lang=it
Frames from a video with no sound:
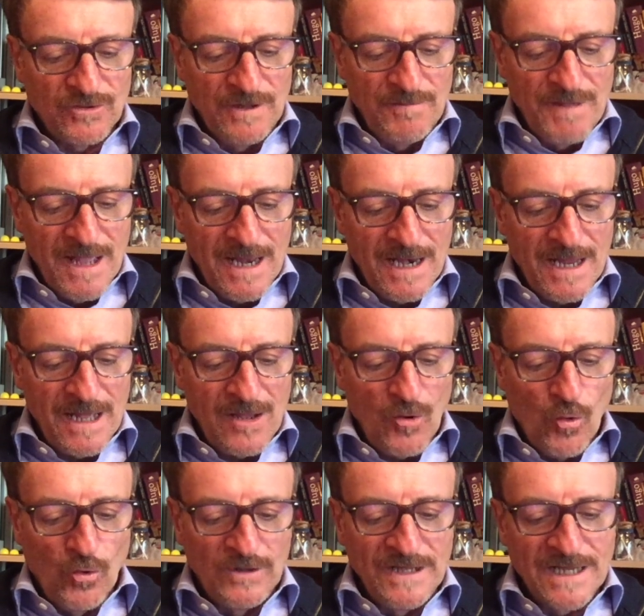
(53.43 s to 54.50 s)
di mele
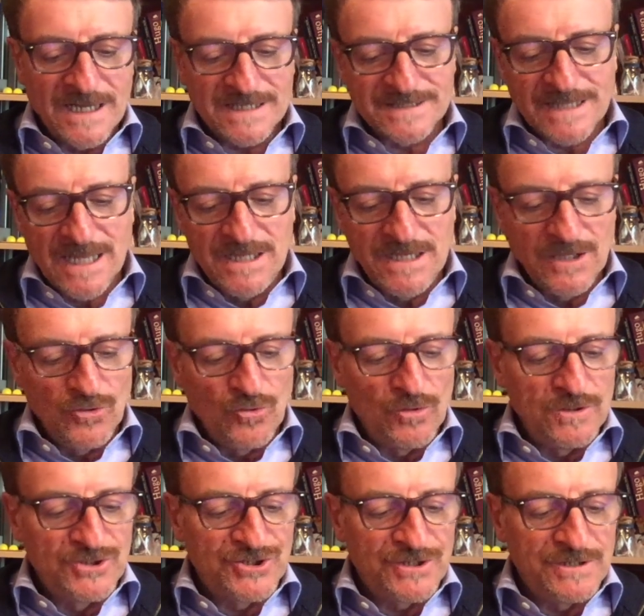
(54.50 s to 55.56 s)
o di castagne
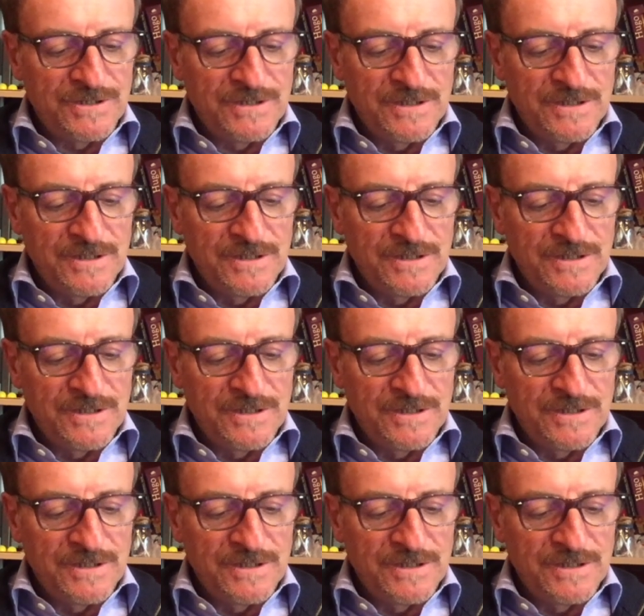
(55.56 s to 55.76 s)
dolci.